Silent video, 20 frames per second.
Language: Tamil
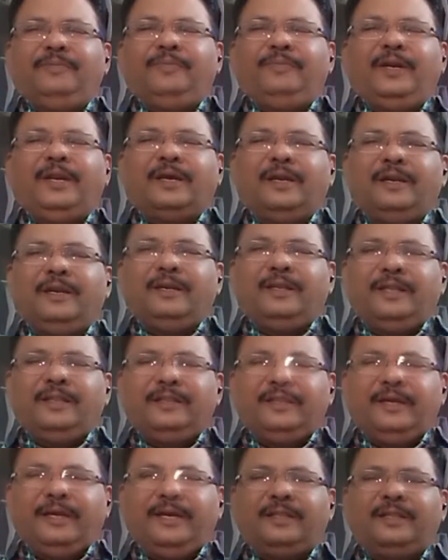பிள்ளைகள்
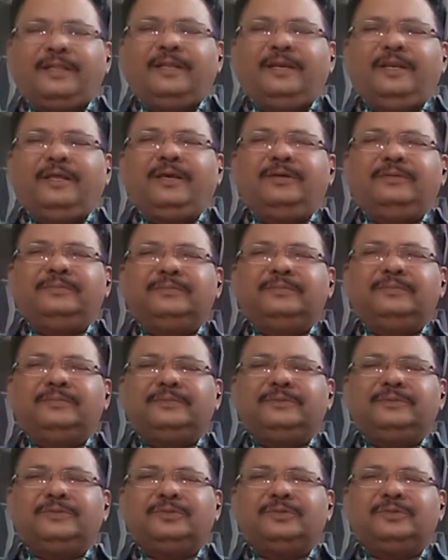எந்த இடத்திலையும்
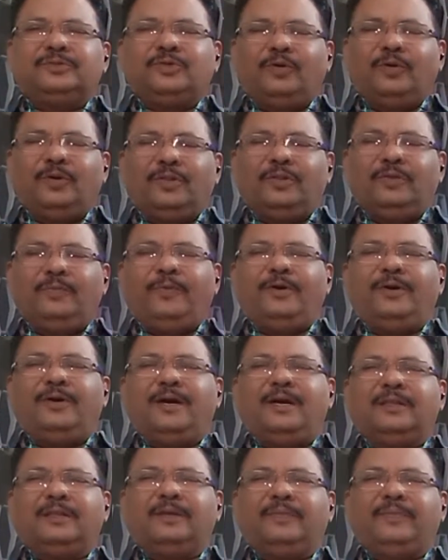சோர்ந்து
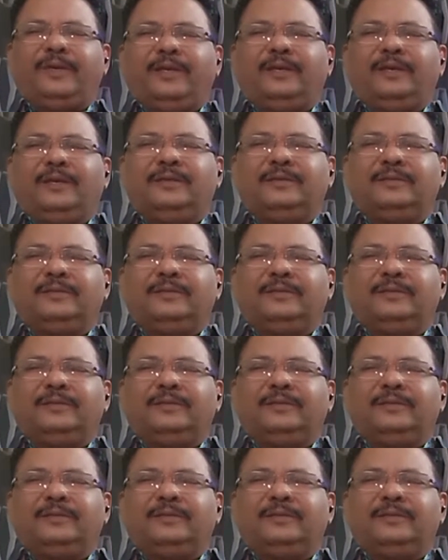போகாதபடி